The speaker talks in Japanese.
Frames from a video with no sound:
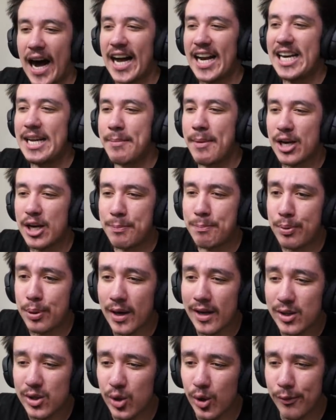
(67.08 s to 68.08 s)

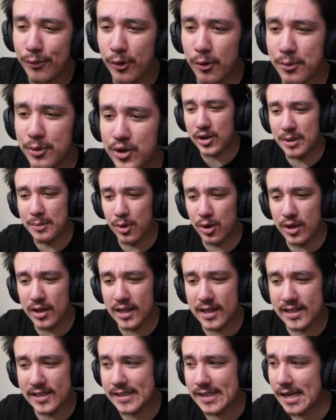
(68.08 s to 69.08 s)
アニマルプラットフォームっていうものな
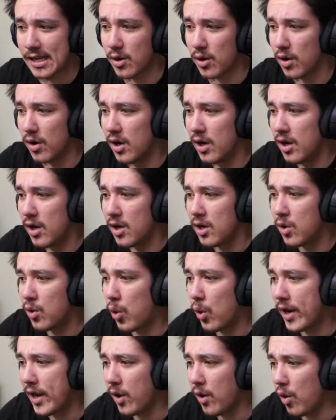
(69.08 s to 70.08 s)
んですけど、
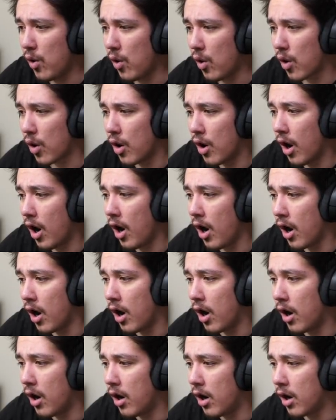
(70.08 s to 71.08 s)
これを、
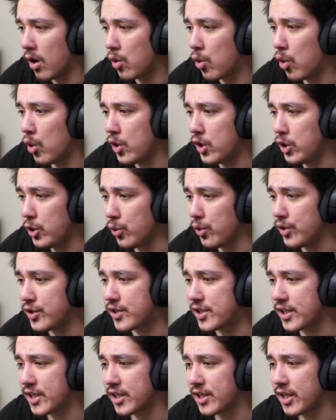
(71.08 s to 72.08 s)
こういうところに
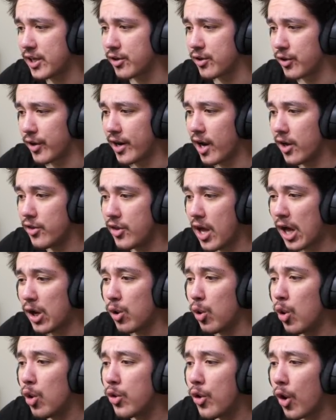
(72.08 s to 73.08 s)
追加できるのね。な
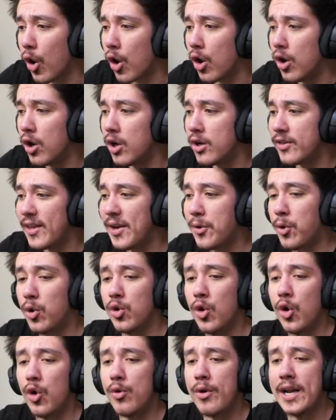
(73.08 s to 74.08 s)
るほど。で、こ
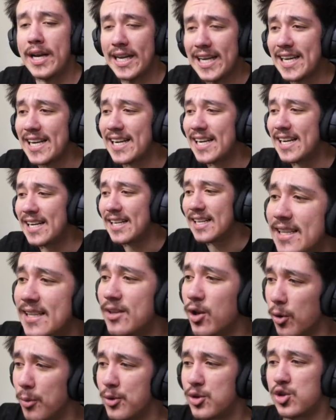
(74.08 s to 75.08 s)
の上に、
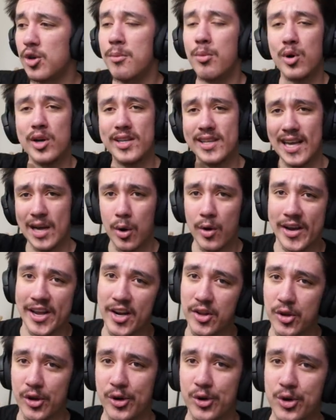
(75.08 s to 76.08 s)
動物をもう一体置け
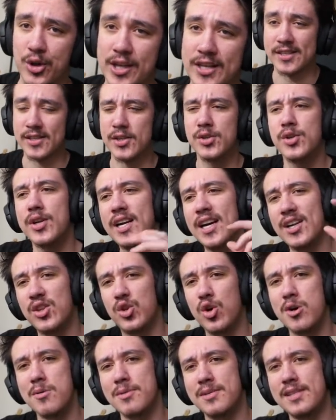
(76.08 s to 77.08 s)
るということですよ。それが
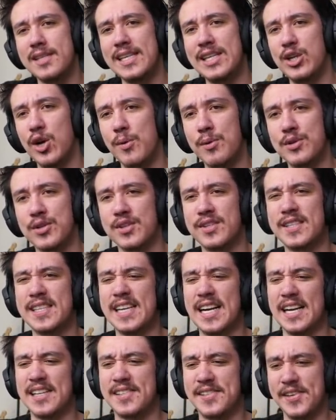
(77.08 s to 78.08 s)
動物に動物を追
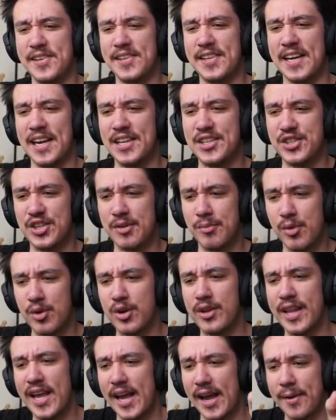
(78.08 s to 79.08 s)
加するって感じのも
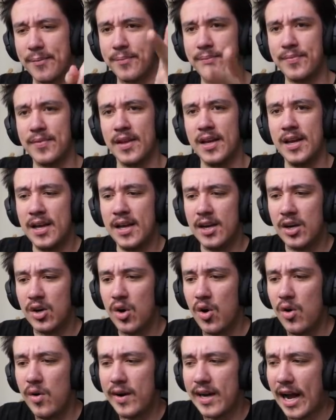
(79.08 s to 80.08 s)
ので、
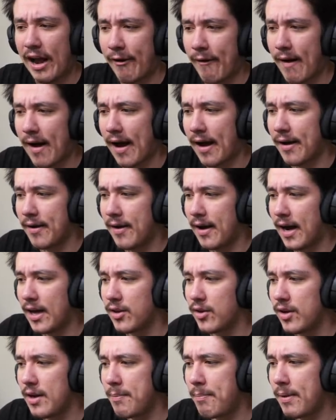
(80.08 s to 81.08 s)
今回は、
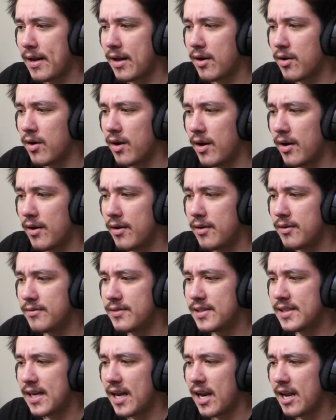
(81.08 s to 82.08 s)
やっぱり、これ、
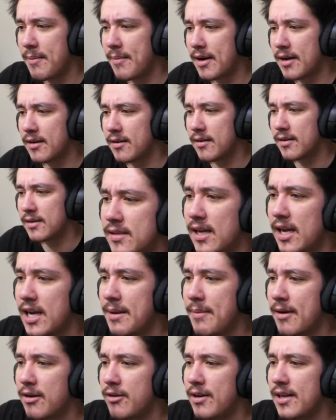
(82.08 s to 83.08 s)

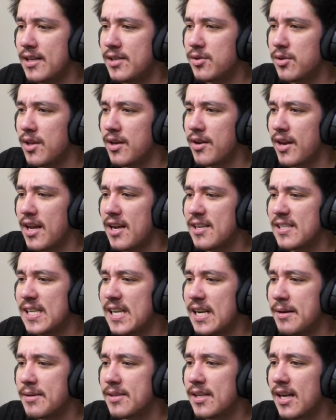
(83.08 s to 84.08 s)
サラリーマン嬉しそうだよね。
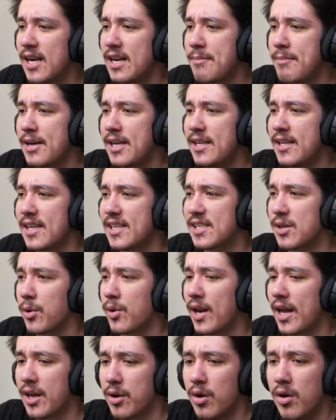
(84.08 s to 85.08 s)
サラリーマン一体しか置
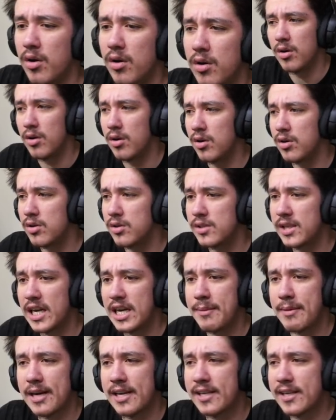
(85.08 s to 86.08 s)
けないの？
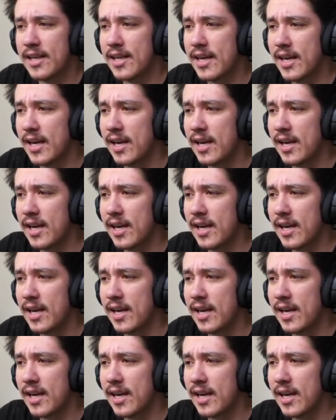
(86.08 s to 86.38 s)
サラリーマン一体だ